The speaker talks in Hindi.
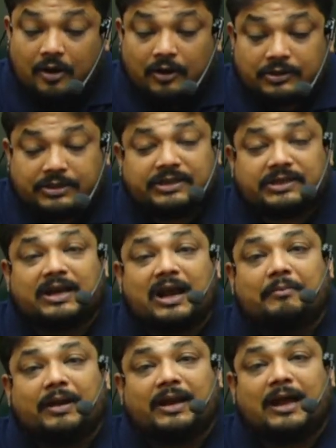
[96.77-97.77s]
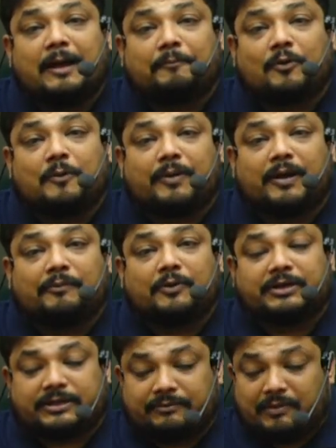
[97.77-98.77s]
और जितना मैंने आपको
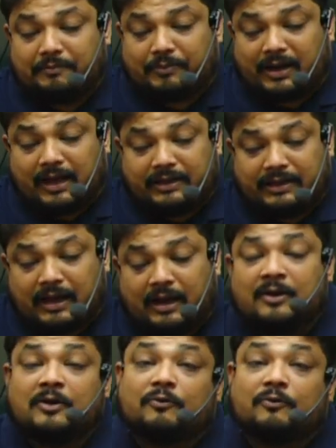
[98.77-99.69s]
परमुटेशन में पढ़ा दिया